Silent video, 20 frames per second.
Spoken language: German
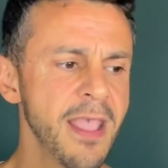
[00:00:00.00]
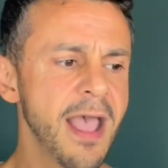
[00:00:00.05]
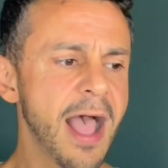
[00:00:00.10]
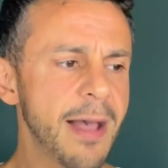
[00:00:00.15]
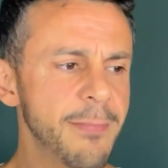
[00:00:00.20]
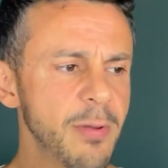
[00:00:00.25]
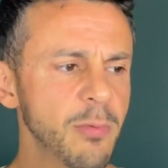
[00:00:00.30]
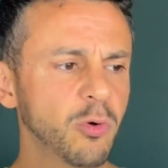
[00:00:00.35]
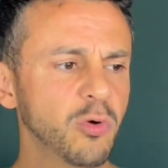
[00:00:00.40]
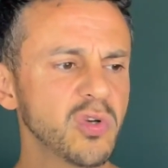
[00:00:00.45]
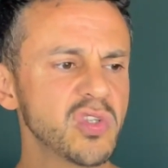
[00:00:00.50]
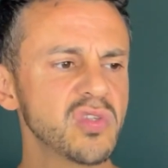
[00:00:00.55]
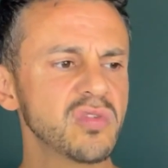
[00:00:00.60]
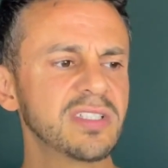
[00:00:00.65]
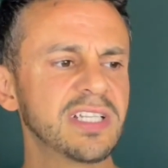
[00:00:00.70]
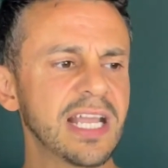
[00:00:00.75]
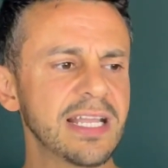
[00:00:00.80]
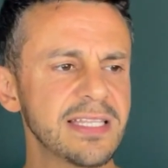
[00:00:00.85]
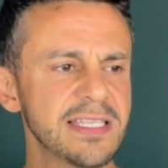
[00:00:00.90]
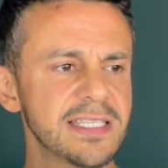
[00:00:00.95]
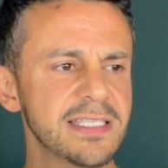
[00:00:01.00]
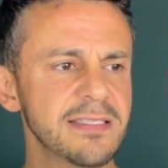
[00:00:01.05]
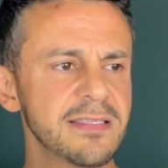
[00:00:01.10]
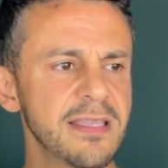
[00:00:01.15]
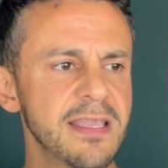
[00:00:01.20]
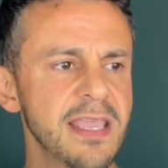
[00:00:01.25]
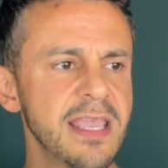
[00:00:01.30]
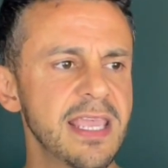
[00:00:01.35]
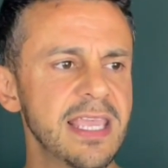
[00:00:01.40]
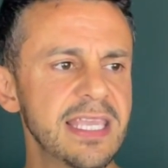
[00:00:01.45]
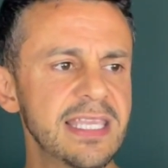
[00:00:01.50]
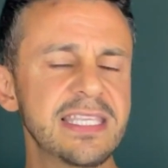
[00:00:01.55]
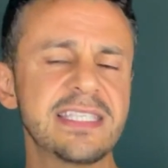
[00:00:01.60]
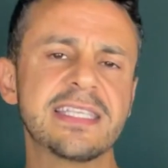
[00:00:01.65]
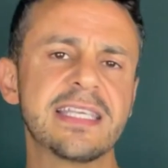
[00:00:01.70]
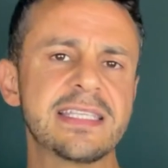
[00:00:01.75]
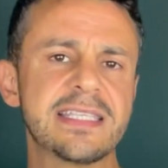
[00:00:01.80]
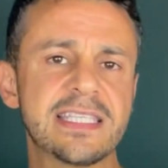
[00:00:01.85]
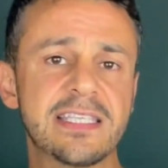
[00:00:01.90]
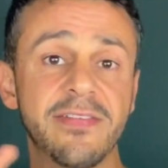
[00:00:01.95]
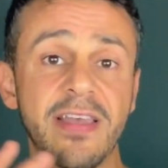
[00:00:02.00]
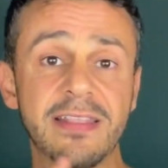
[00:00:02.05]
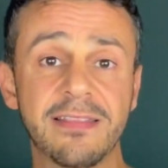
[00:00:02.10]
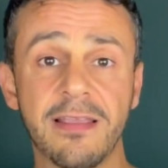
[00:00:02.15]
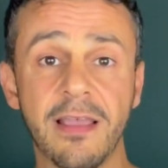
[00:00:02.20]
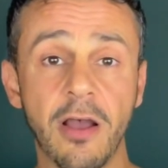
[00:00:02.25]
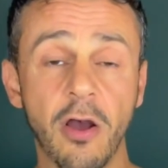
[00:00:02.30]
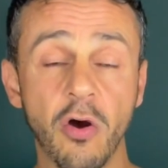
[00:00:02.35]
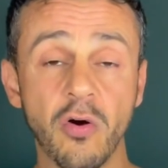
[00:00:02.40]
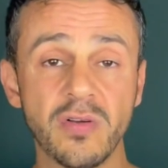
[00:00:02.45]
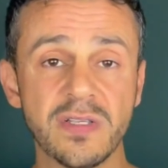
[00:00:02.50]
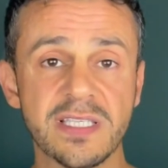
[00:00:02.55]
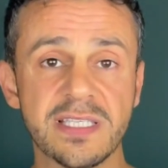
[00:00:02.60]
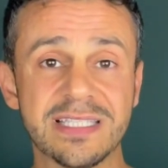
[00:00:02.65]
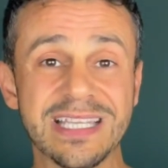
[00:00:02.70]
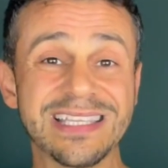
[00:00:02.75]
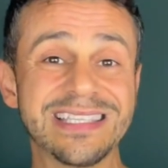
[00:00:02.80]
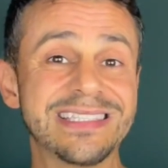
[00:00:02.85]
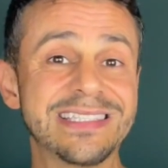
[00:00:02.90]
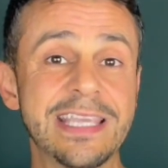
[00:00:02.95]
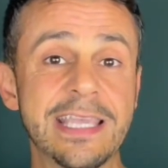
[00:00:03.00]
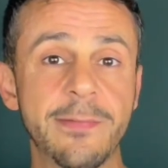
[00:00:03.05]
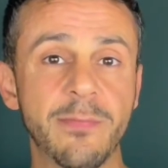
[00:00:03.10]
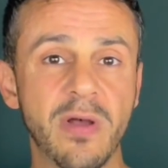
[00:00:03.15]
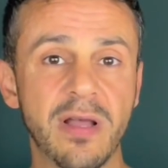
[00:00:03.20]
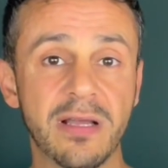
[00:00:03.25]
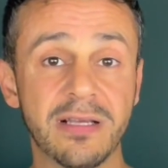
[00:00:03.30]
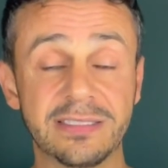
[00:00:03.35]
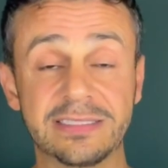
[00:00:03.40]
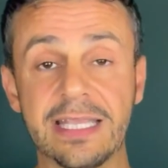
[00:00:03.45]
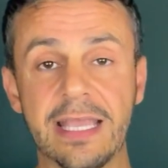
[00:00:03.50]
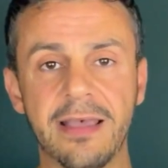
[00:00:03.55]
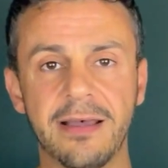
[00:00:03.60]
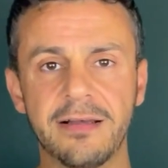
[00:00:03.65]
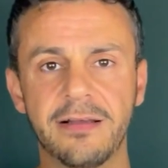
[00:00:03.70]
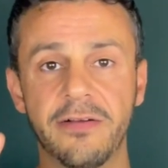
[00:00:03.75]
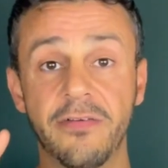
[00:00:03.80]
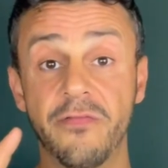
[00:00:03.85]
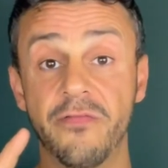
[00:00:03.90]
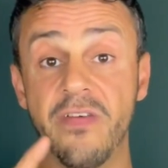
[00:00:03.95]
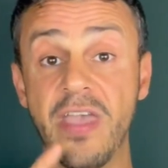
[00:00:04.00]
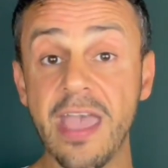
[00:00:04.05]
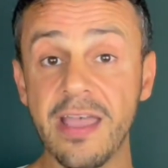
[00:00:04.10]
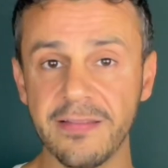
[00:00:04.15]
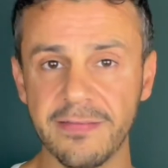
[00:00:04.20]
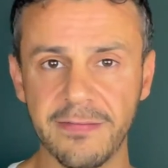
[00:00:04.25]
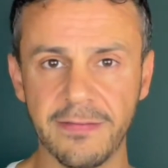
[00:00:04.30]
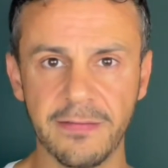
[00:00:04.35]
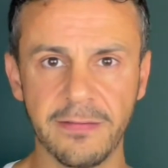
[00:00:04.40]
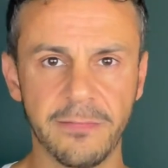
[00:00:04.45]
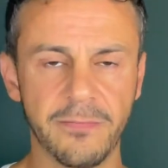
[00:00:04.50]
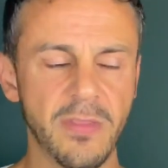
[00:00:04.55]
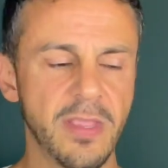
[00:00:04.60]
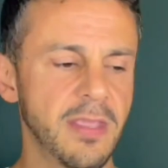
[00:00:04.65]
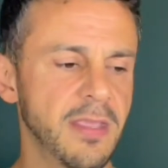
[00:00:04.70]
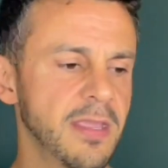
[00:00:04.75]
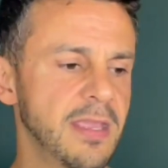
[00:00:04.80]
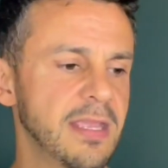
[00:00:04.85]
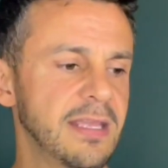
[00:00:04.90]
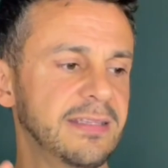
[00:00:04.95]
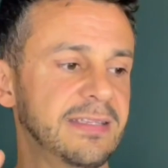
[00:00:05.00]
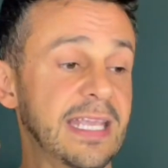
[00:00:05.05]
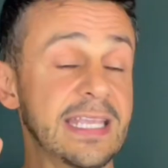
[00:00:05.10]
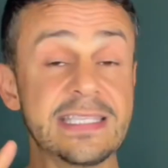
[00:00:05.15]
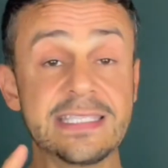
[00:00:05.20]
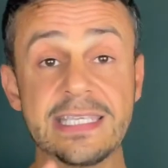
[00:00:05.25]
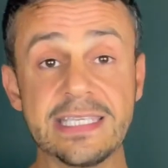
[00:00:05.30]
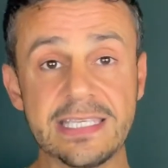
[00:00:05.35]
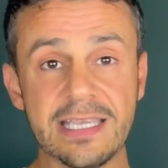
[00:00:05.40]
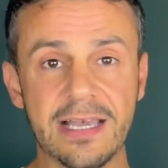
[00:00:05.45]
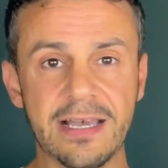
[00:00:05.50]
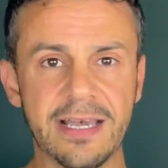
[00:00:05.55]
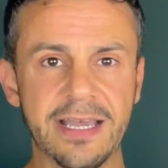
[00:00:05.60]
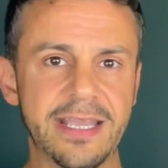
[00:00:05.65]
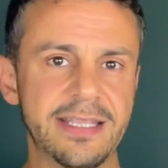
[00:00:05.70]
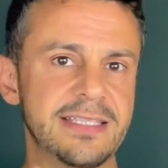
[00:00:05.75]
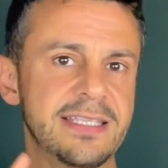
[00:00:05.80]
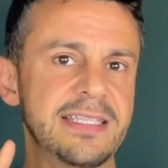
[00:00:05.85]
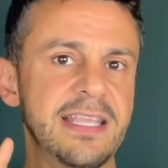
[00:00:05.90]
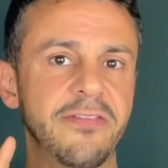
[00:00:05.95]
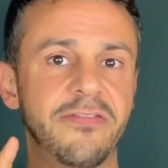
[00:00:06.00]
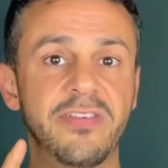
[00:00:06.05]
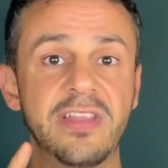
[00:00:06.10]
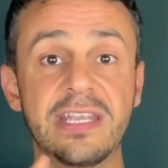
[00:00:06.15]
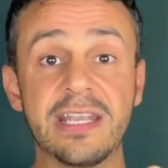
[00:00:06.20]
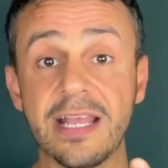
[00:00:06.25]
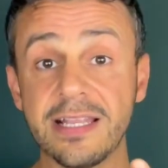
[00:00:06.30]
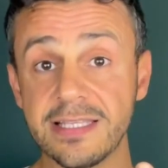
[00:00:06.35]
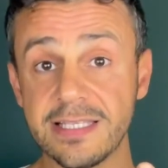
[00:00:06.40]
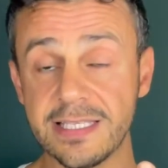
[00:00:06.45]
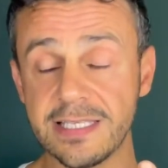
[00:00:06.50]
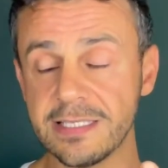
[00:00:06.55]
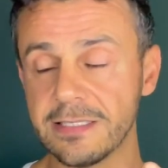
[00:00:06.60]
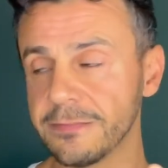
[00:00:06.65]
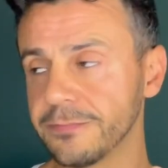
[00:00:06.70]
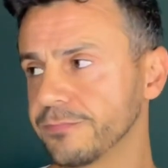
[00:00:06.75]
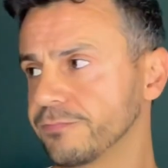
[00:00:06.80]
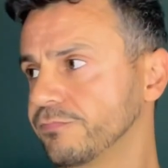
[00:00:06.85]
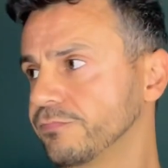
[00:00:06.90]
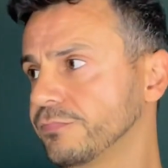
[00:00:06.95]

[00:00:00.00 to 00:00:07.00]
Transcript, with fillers: Aber im Großen und Ganzen ist das zweite Haus das Thema der Werte, der Sicherheit, der Finanzen,